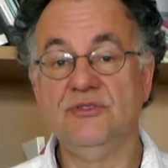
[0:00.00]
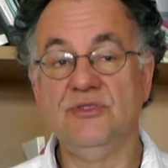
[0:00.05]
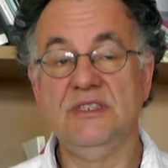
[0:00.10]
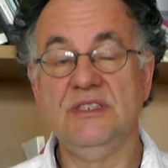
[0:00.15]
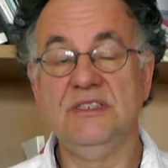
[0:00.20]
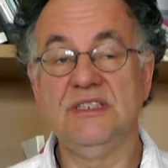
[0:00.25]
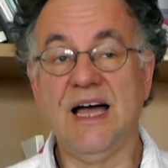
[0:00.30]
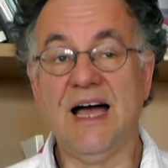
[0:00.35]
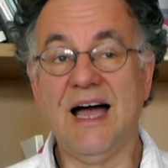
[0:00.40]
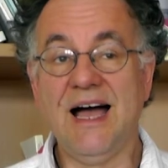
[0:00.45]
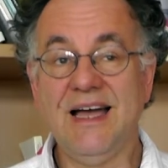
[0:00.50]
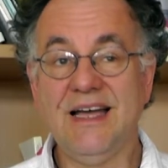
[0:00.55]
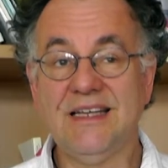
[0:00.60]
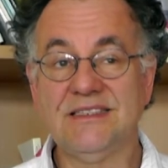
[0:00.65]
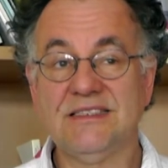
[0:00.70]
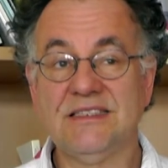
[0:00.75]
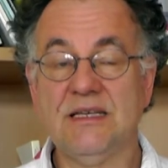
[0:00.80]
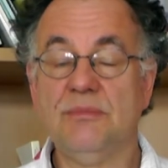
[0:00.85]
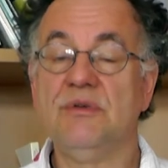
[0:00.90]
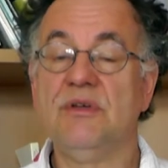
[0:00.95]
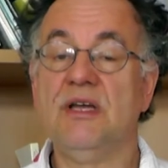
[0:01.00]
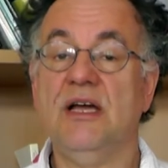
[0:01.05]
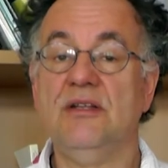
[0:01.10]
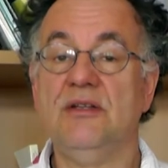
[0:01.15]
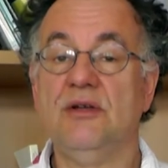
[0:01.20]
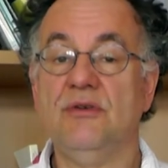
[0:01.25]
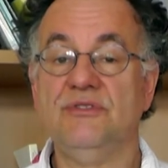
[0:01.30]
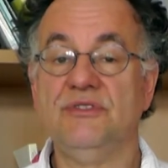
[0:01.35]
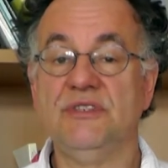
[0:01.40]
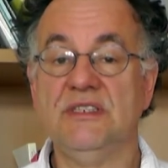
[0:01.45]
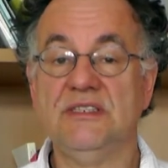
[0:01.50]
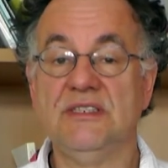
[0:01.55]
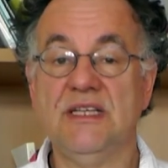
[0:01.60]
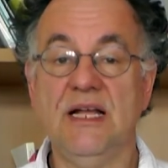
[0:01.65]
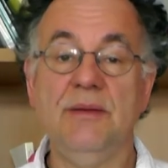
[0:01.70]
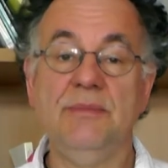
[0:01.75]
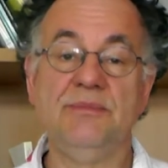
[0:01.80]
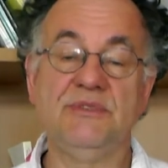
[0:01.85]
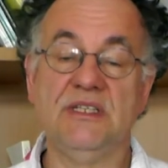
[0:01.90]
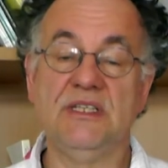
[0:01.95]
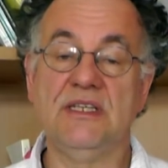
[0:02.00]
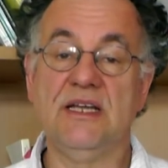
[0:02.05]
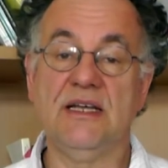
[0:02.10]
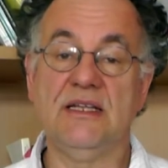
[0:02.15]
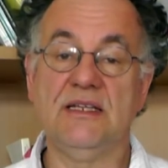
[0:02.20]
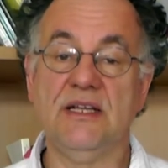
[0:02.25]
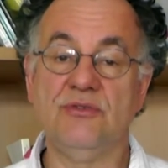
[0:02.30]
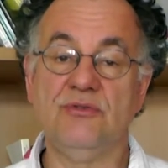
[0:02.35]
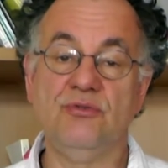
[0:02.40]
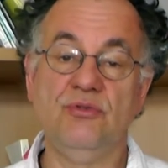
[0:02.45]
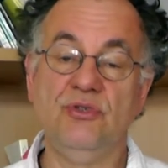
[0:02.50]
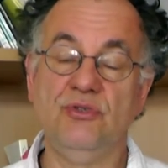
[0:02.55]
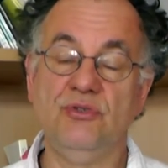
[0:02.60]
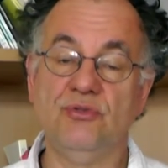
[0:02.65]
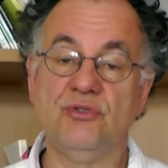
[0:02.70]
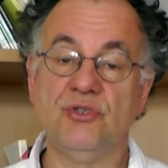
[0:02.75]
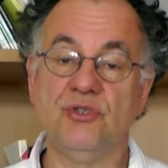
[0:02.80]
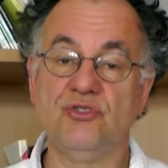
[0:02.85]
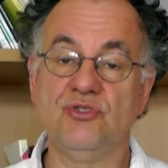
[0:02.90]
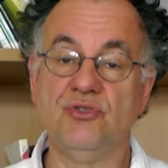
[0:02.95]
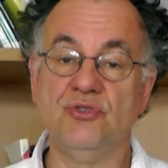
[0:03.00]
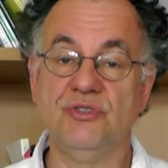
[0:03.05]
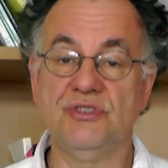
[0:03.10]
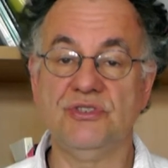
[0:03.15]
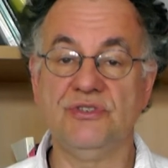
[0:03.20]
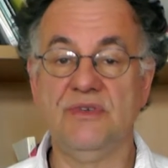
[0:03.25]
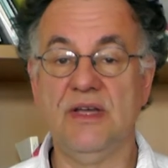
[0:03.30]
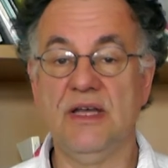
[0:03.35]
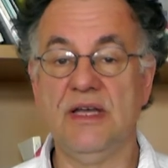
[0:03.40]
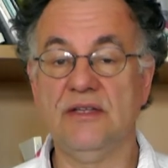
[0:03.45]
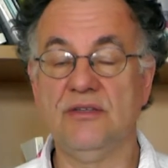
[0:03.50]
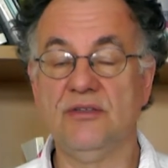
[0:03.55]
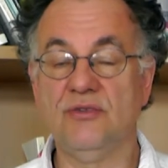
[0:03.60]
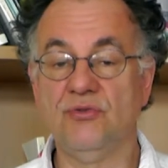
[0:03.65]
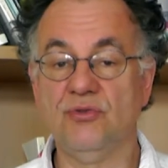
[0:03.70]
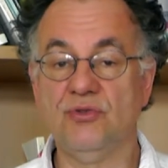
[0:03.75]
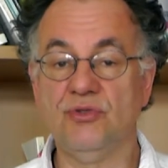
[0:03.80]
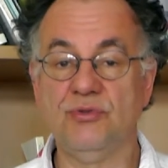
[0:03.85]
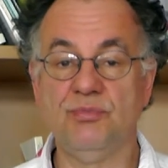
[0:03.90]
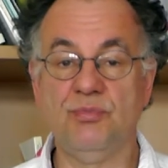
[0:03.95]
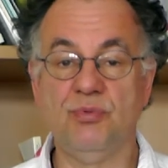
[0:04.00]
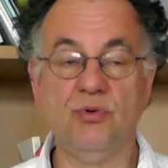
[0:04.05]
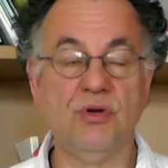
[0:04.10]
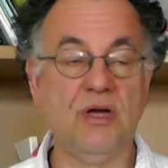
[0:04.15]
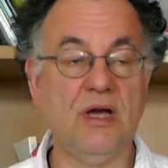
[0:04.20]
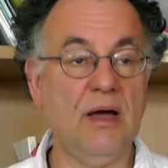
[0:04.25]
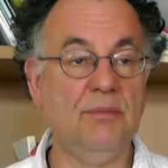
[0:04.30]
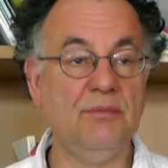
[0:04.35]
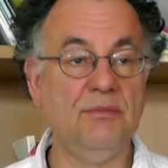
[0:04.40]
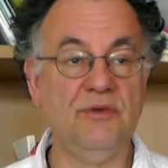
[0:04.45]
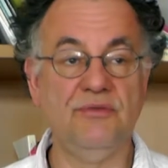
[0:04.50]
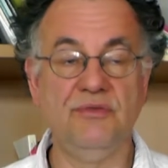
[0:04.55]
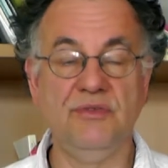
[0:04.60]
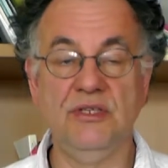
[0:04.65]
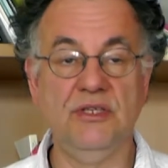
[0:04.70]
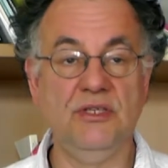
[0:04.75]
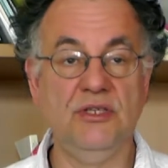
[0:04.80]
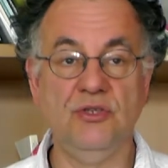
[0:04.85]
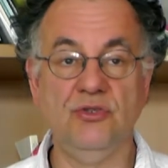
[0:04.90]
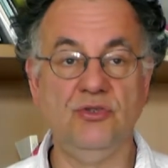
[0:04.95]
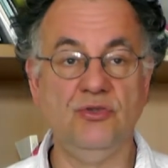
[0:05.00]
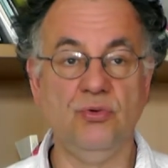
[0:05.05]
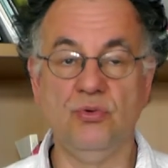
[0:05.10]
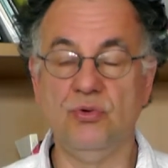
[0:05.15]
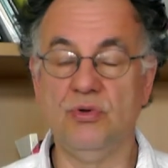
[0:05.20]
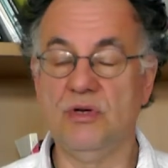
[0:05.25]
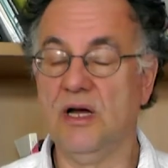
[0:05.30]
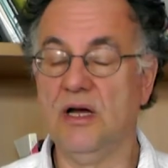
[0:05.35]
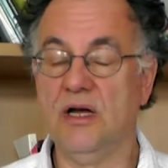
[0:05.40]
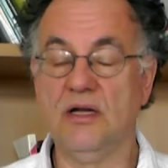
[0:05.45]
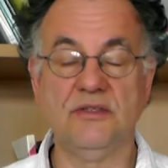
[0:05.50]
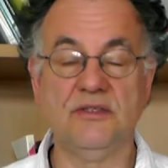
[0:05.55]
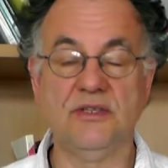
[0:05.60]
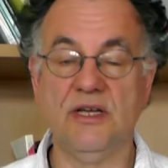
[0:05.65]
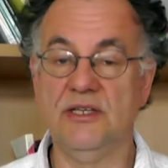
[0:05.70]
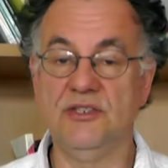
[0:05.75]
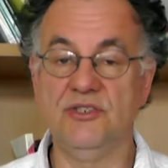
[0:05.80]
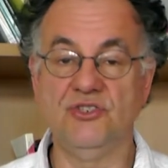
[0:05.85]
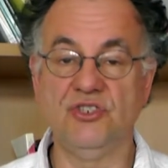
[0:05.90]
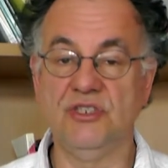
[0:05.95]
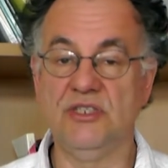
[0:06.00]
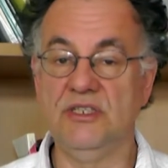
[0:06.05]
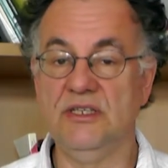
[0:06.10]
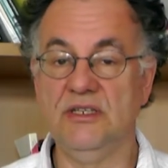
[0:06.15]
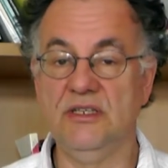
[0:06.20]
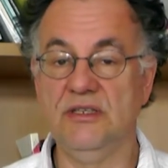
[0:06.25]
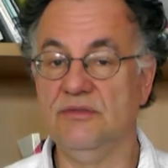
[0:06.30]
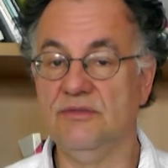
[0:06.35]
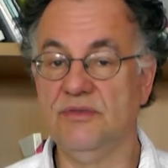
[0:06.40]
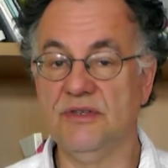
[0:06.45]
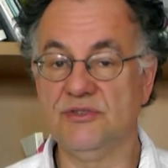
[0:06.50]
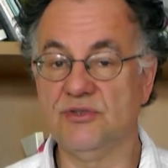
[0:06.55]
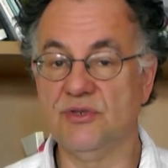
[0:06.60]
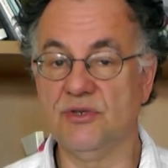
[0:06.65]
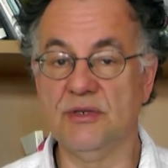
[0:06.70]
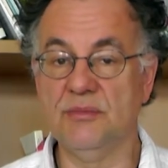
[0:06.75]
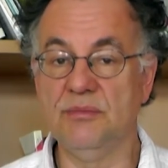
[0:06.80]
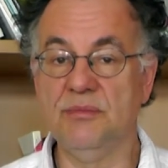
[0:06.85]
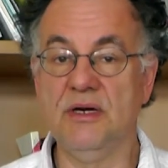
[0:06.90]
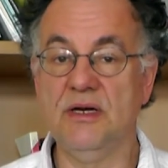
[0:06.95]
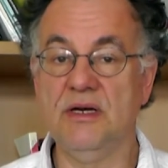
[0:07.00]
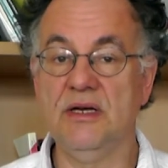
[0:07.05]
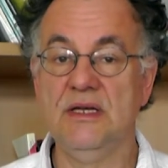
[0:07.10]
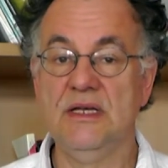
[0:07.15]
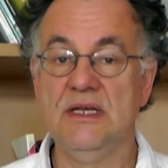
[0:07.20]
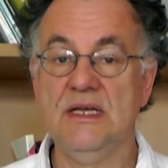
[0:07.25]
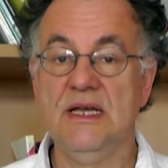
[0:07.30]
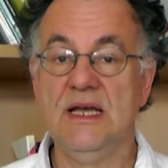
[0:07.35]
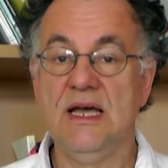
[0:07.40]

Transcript: Also diese Achtsamkeit auf sich selbst, die kann natürlich unterstützt werden durch Programme wie Yoga, Tai Chi, was auch immer.